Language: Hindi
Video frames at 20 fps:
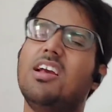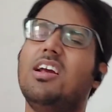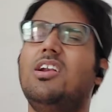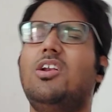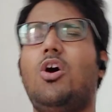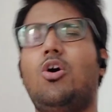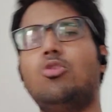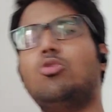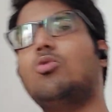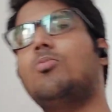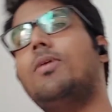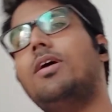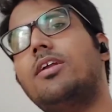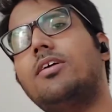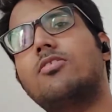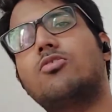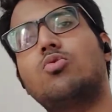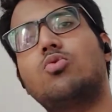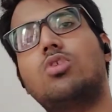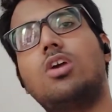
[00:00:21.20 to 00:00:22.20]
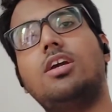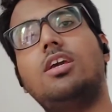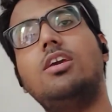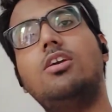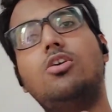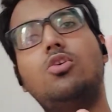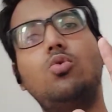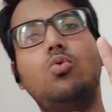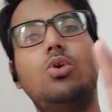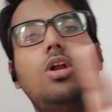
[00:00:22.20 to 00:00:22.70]
ना तो मैंने सोचा कि
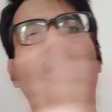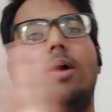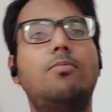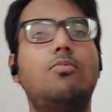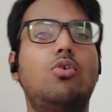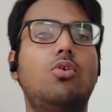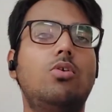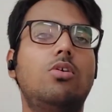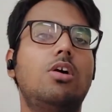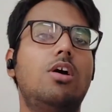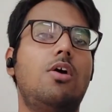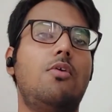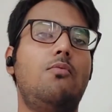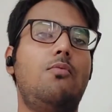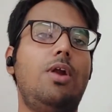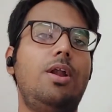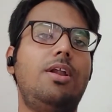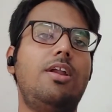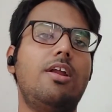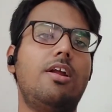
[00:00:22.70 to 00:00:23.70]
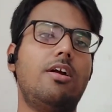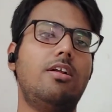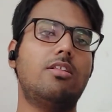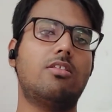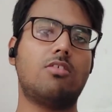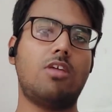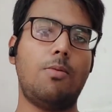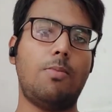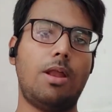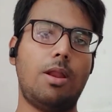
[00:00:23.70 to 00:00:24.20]
क्यों ना हम लोग वेंट्रिकल्स
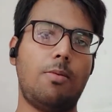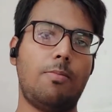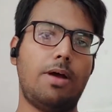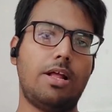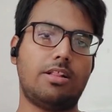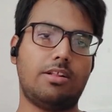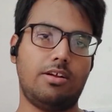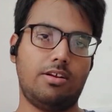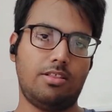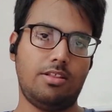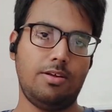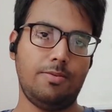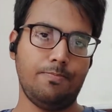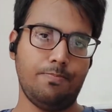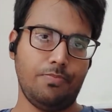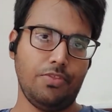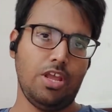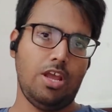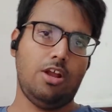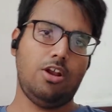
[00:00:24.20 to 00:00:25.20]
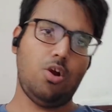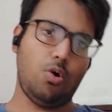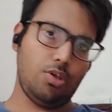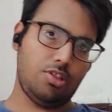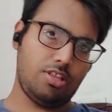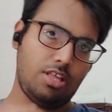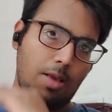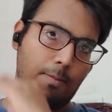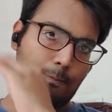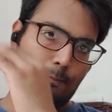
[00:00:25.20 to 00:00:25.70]
के बारे में बात करते हैं ना
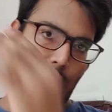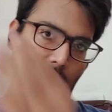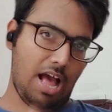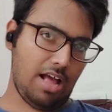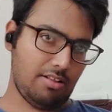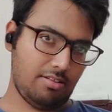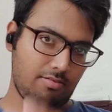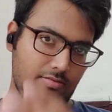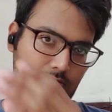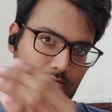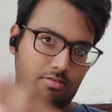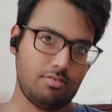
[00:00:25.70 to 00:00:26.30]
इसके बाद